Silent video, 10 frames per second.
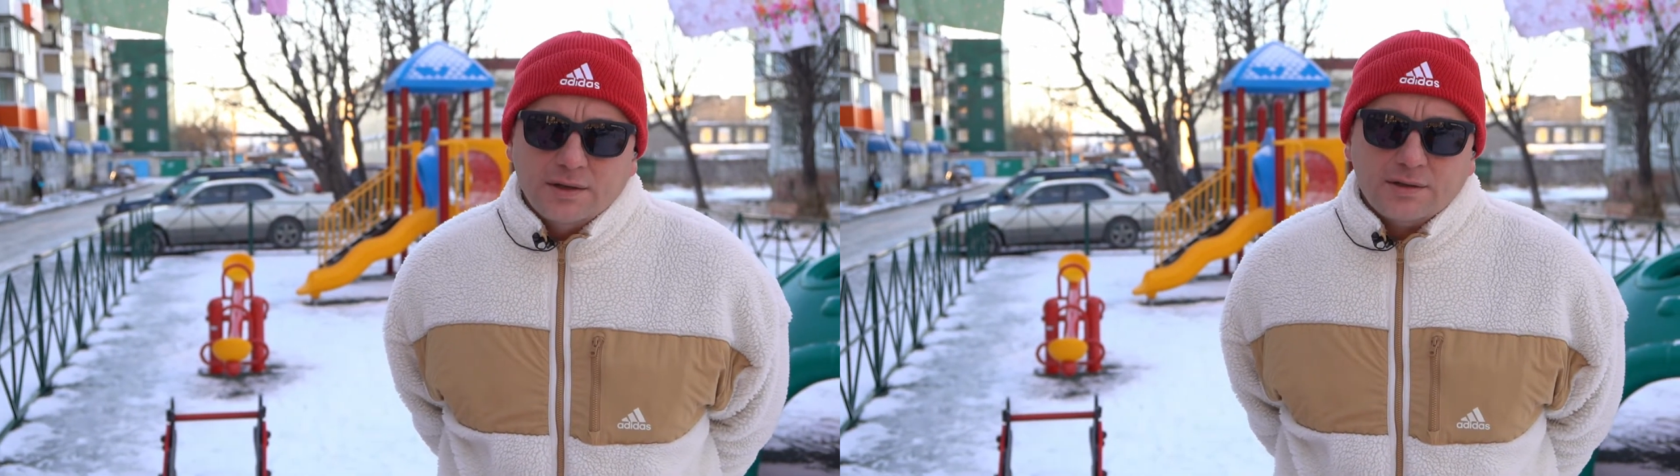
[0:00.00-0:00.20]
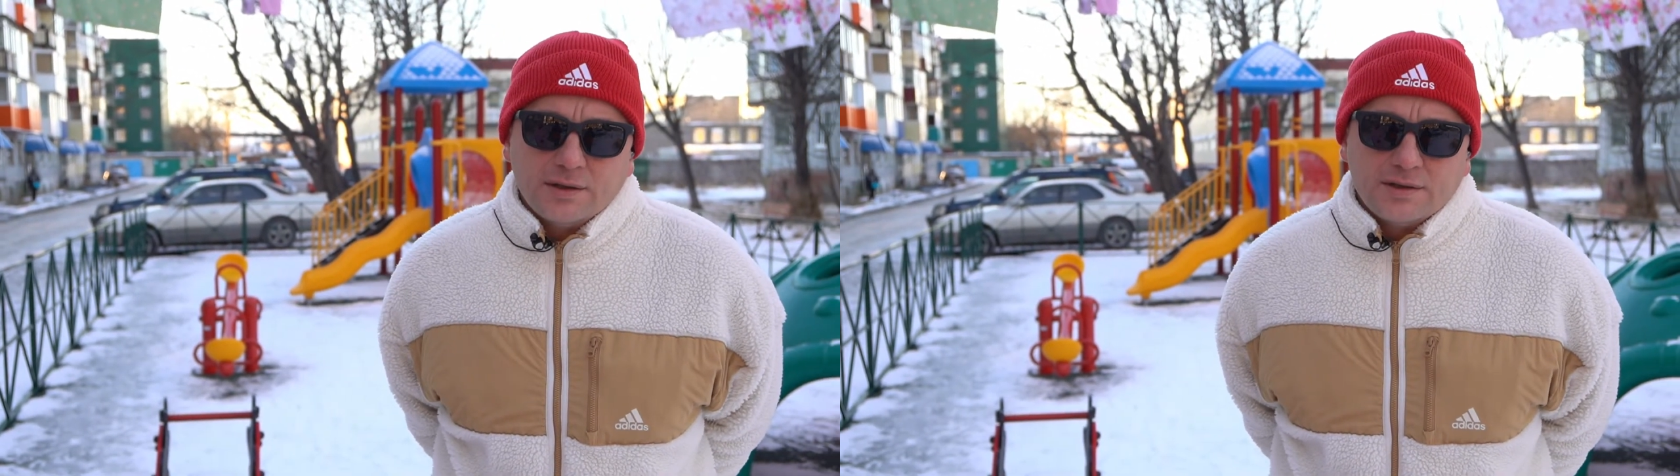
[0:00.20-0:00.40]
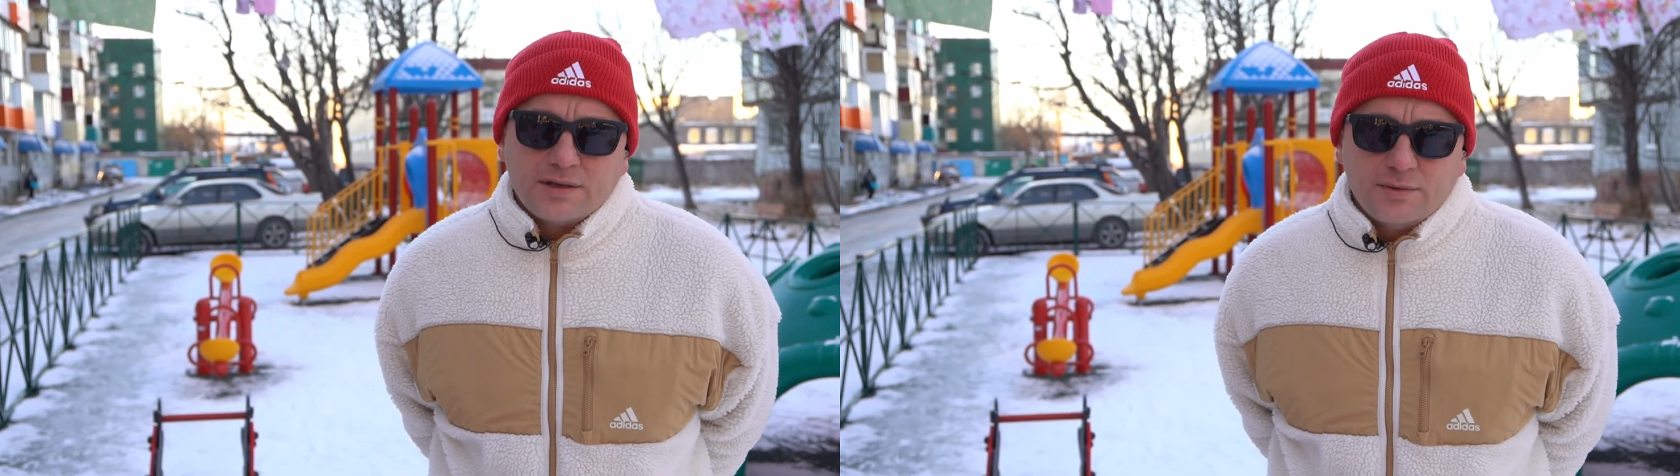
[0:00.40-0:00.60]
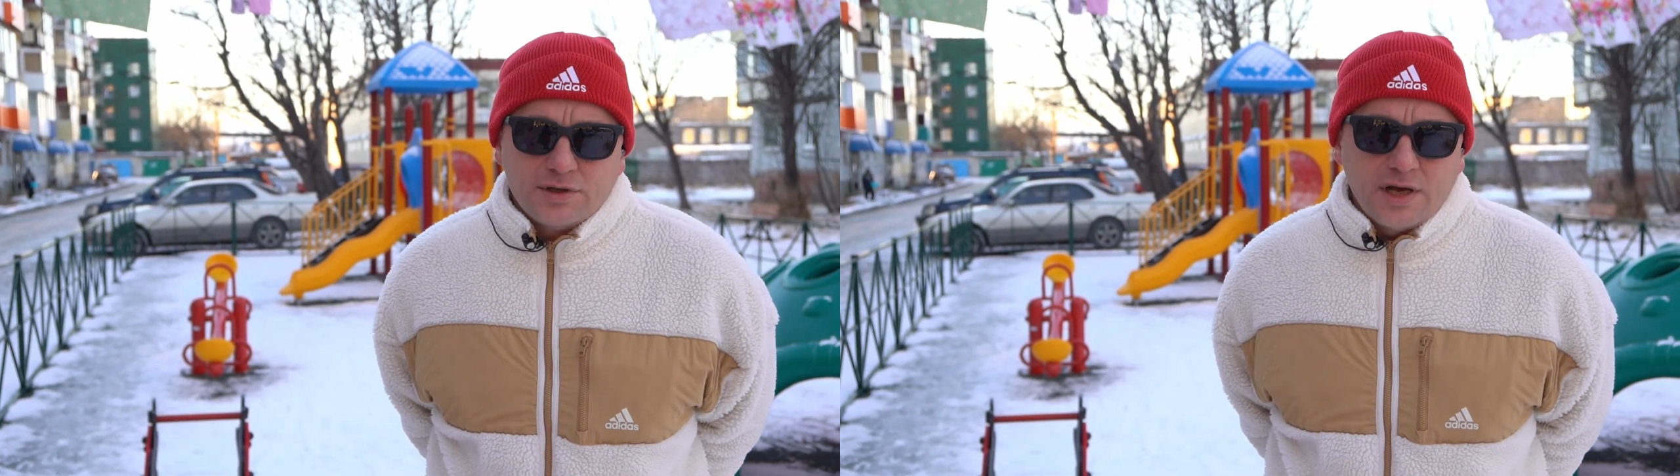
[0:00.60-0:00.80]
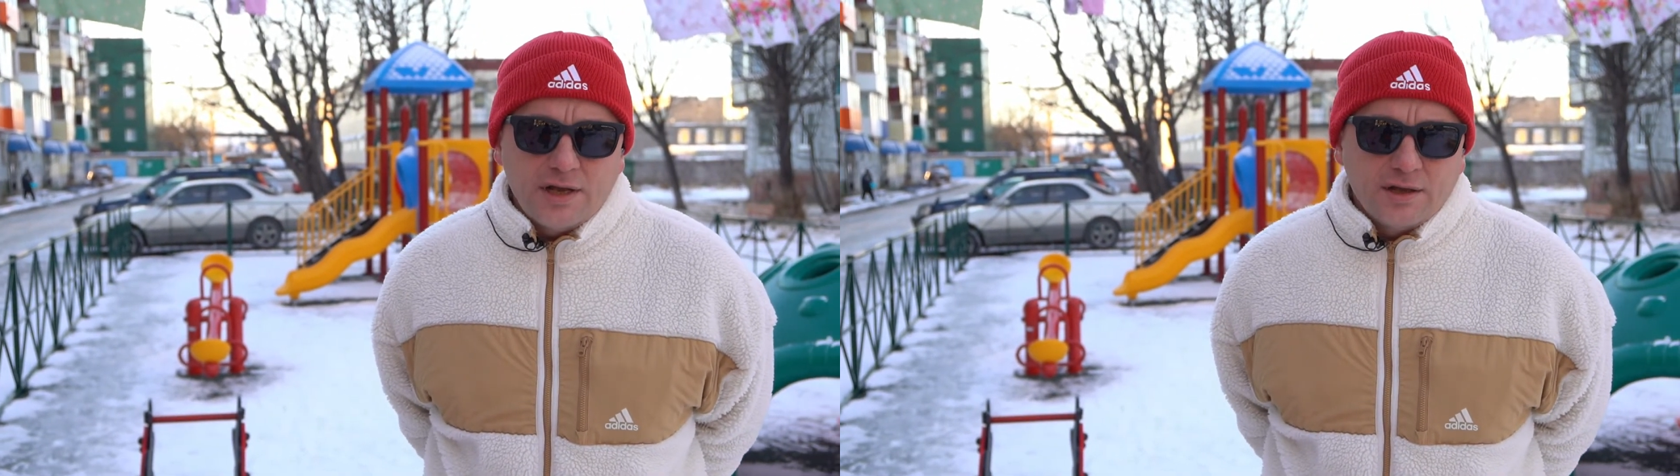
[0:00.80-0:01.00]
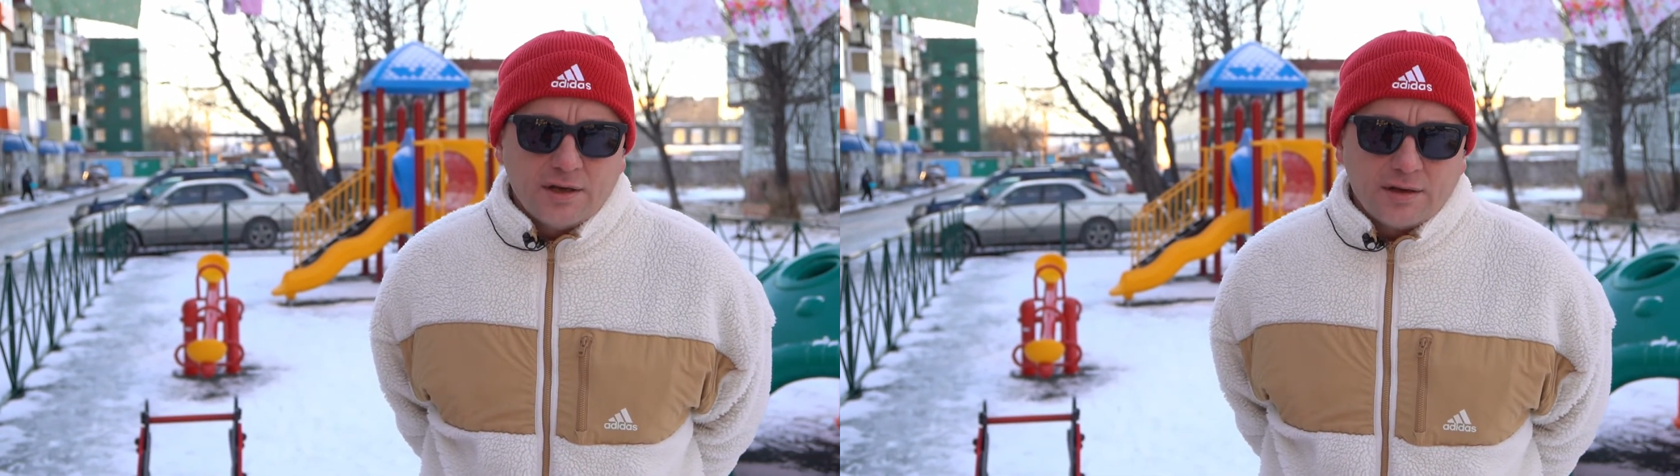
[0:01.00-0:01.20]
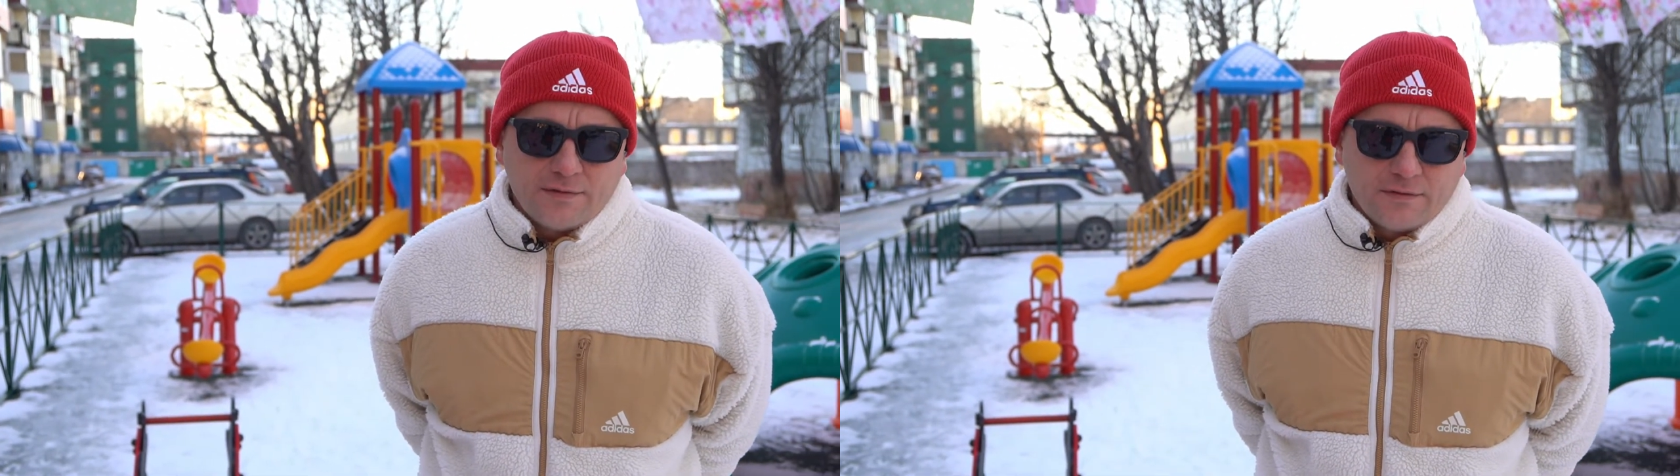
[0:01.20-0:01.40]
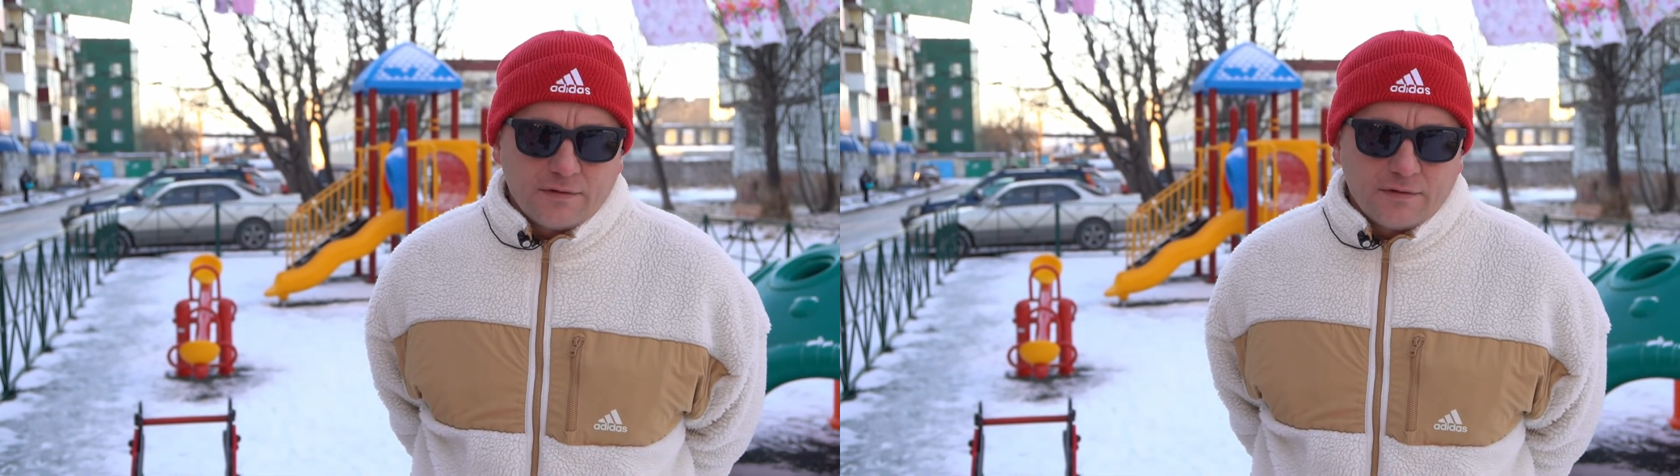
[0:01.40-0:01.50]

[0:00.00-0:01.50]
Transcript: даны замечания,